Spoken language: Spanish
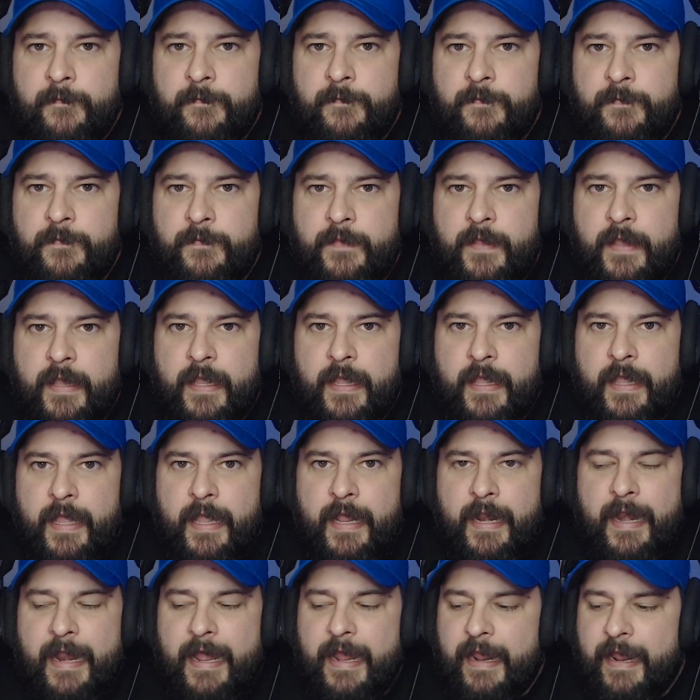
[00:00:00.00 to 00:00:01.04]
de
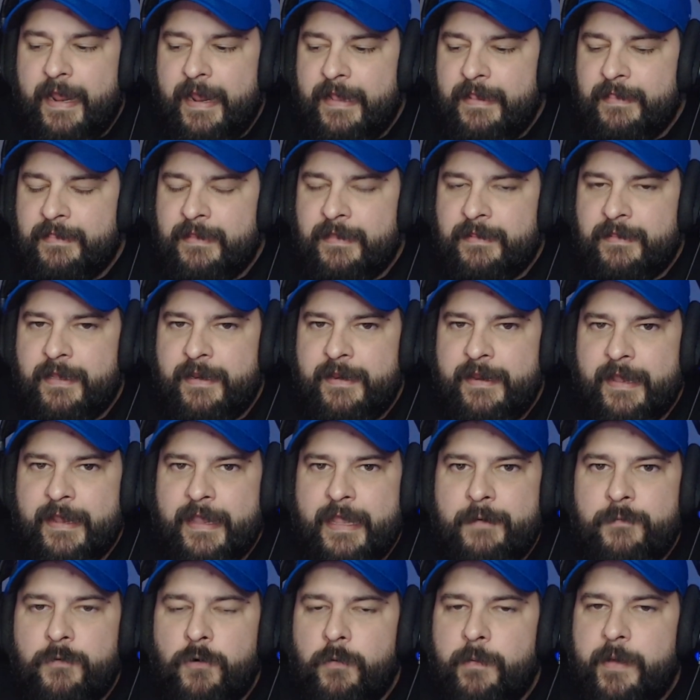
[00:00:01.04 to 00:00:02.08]
que la gente tenía
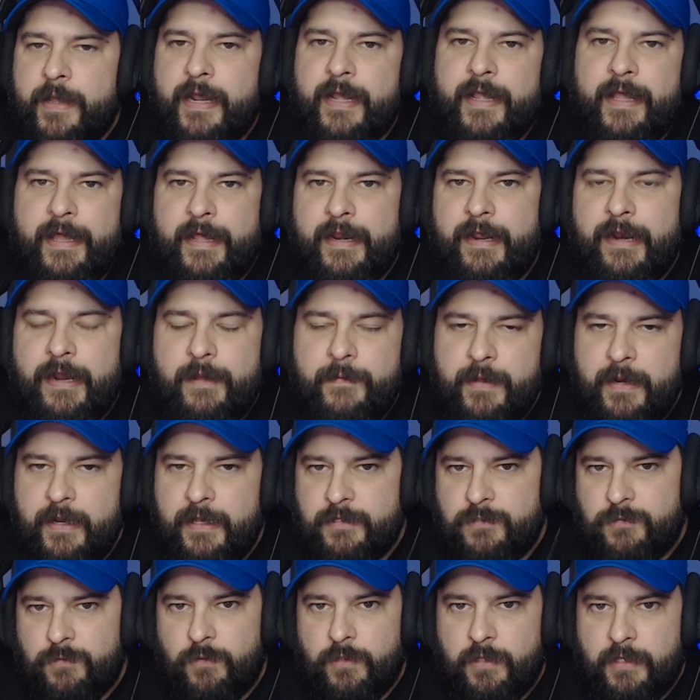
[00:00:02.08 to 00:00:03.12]
que volver a querer a
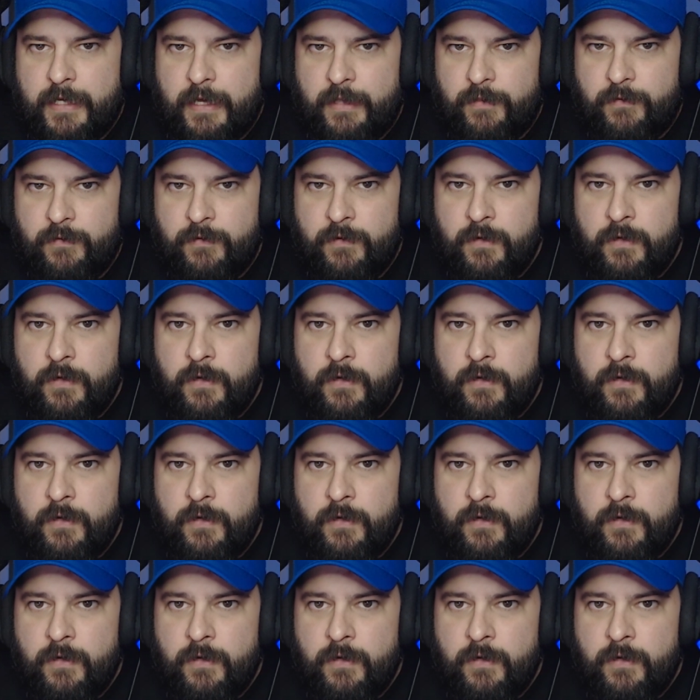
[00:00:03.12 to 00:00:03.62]
Avilés Hurtado.